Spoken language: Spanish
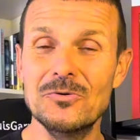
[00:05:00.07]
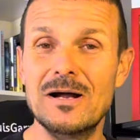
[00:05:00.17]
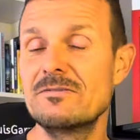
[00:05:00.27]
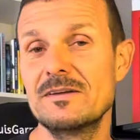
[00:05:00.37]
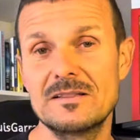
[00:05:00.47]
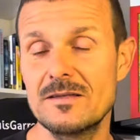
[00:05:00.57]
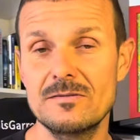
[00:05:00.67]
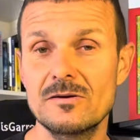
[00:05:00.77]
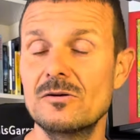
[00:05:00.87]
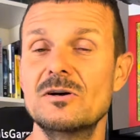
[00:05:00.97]
lugar
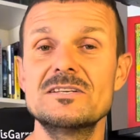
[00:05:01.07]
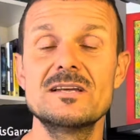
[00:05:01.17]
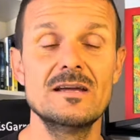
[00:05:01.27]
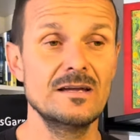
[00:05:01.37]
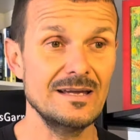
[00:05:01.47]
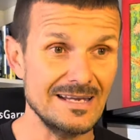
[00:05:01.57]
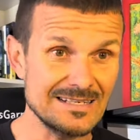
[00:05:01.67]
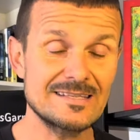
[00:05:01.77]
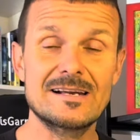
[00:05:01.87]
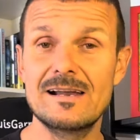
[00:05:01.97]
ficticio como es
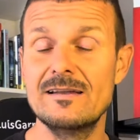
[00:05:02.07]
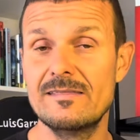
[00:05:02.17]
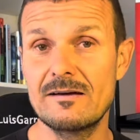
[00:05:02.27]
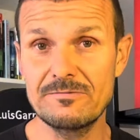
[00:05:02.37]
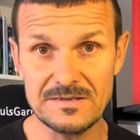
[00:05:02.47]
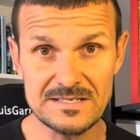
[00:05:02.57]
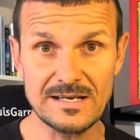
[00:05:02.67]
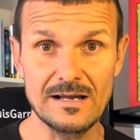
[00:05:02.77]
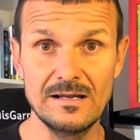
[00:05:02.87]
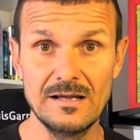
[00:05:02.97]
esta realidad
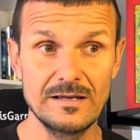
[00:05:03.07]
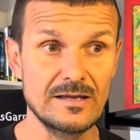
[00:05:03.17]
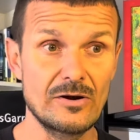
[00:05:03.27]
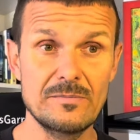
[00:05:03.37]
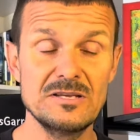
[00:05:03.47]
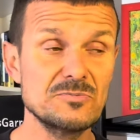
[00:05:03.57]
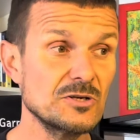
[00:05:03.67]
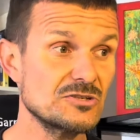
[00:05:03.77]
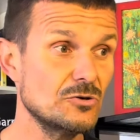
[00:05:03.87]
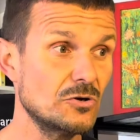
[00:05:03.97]
física que ahora mismo
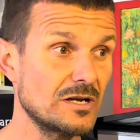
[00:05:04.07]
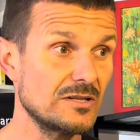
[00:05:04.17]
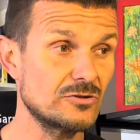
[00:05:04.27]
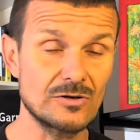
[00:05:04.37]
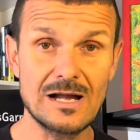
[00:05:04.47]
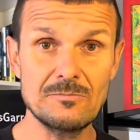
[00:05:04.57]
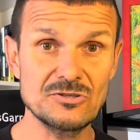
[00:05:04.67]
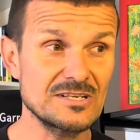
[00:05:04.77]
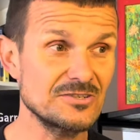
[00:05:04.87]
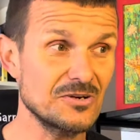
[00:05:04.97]
es lo que
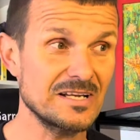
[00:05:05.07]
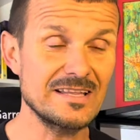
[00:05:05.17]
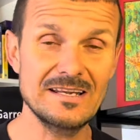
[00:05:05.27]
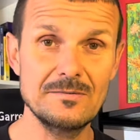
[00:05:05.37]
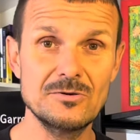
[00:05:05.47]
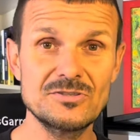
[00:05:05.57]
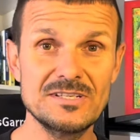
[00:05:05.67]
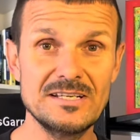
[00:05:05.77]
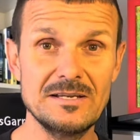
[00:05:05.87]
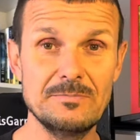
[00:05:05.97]
tocamos, es lo que tenemos
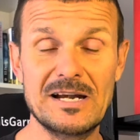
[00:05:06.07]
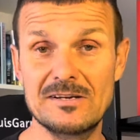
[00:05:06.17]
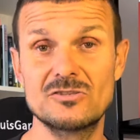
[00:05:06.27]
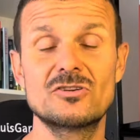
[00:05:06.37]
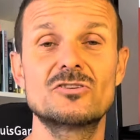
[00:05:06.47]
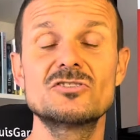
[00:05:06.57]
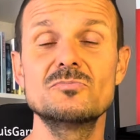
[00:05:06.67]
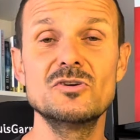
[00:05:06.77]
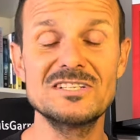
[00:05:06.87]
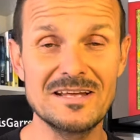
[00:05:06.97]
y para nosotros
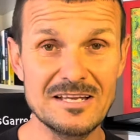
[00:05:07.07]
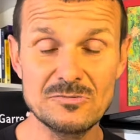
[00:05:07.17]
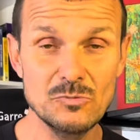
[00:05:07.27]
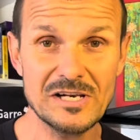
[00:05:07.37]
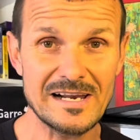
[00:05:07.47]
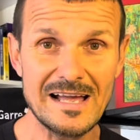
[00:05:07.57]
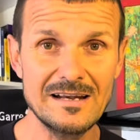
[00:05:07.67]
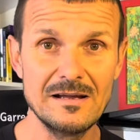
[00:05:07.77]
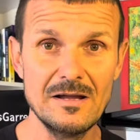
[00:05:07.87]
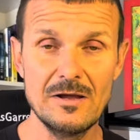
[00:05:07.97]
es muy
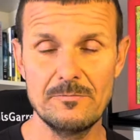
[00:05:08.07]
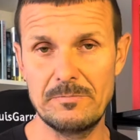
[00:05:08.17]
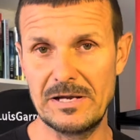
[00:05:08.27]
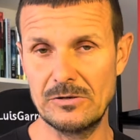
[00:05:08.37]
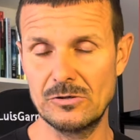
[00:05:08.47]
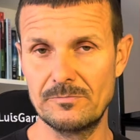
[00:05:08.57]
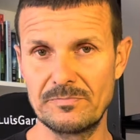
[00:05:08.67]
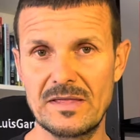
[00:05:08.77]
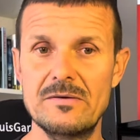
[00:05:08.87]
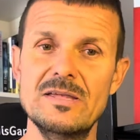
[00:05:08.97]
real. Pero
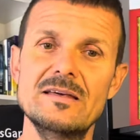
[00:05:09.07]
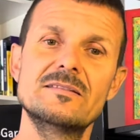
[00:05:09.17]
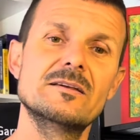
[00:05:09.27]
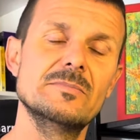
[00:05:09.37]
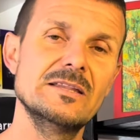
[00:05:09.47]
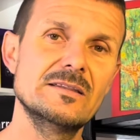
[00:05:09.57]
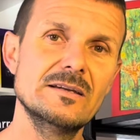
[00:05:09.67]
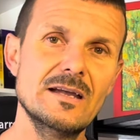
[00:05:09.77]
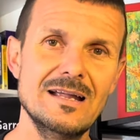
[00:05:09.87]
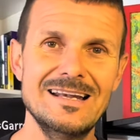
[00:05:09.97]

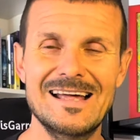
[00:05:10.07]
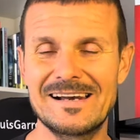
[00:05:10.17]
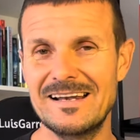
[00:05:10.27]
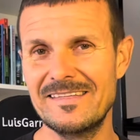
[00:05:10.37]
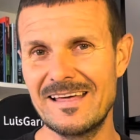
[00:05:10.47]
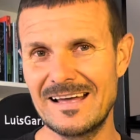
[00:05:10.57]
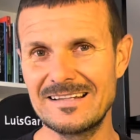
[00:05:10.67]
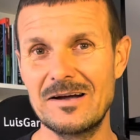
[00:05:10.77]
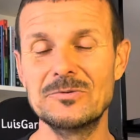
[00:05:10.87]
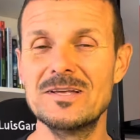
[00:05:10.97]
evidentemente la realidad
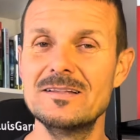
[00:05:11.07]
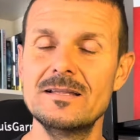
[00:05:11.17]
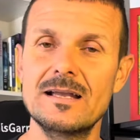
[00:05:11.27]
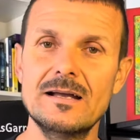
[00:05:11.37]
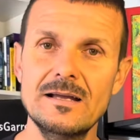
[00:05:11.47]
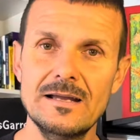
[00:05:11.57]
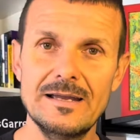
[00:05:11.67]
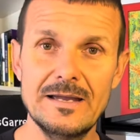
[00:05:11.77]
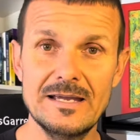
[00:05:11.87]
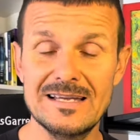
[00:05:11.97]
auténtica
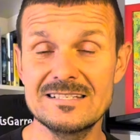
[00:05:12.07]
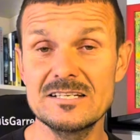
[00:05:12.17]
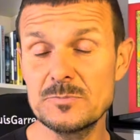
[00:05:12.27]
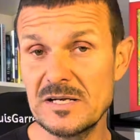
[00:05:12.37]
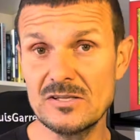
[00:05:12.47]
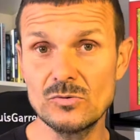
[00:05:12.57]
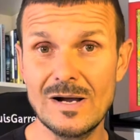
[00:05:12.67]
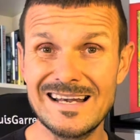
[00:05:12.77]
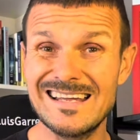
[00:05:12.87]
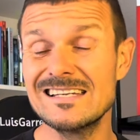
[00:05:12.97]
eh, es
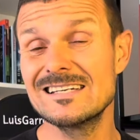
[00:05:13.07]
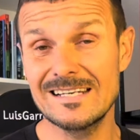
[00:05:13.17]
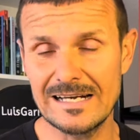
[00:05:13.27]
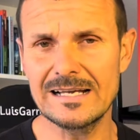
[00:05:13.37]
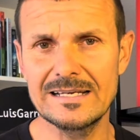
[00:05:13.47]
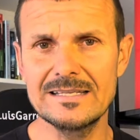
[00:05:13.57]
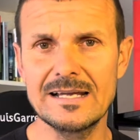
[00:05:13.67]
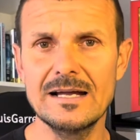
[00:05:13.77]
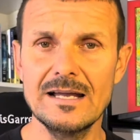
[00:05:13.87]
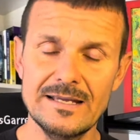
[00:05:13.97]
espiritual, es
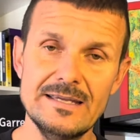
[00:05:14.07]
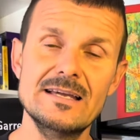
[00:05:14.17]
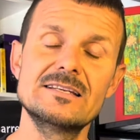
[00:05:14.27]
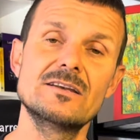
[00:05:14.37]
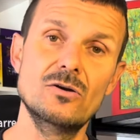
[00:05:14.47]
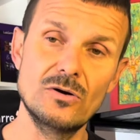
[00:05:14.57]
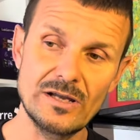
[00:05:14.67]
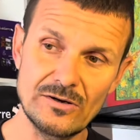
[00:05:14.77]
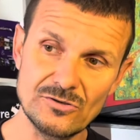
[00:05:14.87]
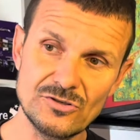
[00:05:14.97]
energética y es lo
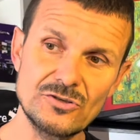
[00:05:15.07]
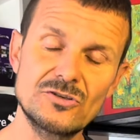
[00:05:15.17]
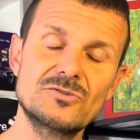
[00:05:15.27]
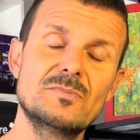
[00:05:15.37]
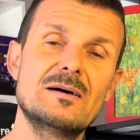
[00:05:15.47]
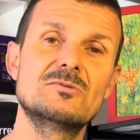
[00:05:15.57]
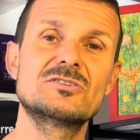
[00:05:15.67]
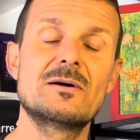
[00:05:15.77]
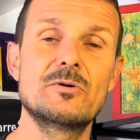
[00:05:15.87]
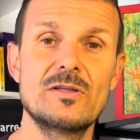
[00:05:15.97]
que nosotros
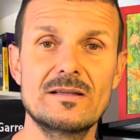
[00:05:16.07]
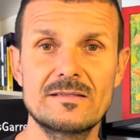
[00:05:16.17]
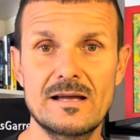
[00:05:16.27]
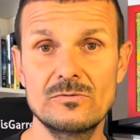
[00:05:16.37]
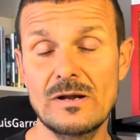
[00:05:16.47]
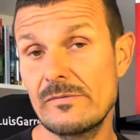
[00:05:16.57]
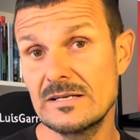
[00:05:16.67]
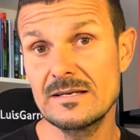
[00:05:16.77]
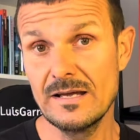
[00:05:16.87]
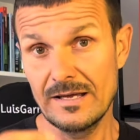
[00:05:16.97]
vamos a proyectar una
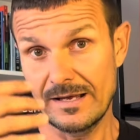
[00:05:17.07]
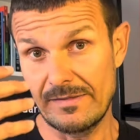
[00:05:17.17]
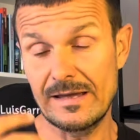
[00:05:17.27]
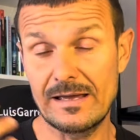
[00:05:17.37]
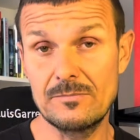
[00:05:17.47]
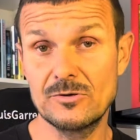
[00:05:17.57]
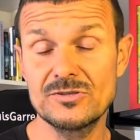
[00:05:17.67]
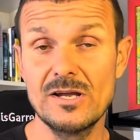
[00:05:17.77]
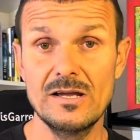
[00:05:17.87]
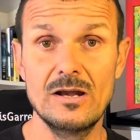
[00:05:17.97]
vez que
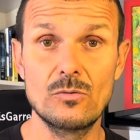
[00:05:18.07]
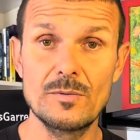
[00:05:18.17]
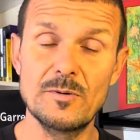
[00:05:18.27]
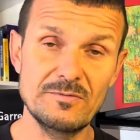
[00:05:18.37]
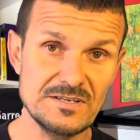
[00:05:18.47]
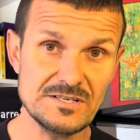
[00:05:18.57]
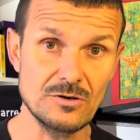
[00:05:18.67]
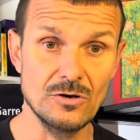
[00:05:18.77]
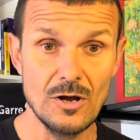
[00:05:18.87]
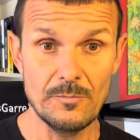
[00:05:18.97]
dejemos el cuerpo
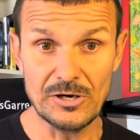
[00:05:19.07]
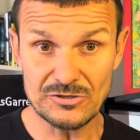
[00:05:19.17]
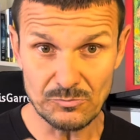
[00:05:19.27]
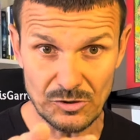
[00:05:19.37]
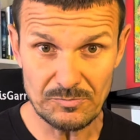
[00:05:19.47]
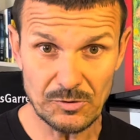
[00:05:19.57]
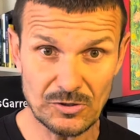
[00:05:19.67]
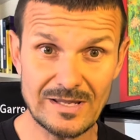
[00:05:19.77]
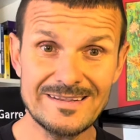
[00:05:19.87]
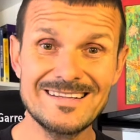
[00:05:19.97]
físico. Pero es muy
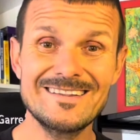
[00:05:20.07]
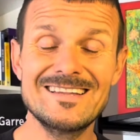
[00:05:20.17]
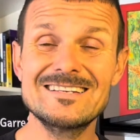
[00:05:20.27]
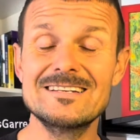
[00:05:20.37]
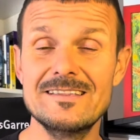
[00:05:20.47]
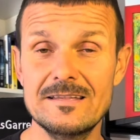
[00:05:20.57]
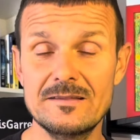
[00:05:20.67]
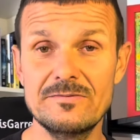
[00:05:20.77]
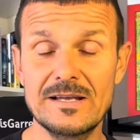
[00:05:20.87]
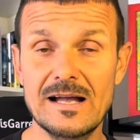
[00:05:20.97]
importante
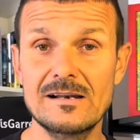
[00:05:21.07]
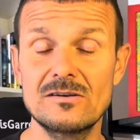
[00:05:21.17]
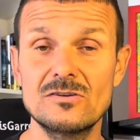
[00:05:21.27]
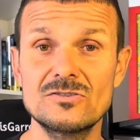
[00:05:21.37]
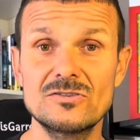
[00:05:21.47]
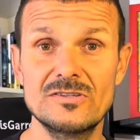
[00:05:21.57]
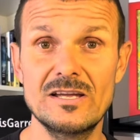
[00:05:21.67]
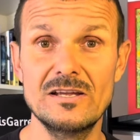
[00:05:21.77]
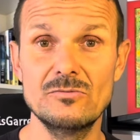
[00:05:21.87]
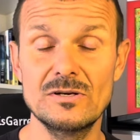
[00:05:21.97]
desidentificarnos
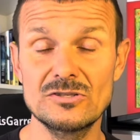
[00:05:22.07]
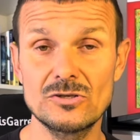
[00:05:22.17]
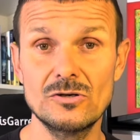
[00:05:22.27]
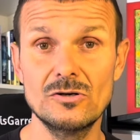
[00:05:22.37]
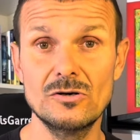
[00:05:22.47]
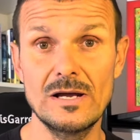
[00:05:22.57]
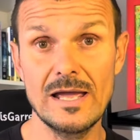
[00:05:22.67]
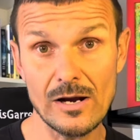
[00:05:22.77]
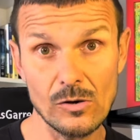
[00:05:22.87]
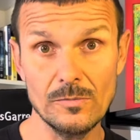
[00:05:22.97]
de nuestro
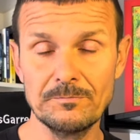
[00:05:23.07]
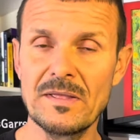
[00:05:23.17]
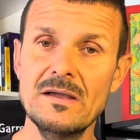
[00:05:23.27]
ego.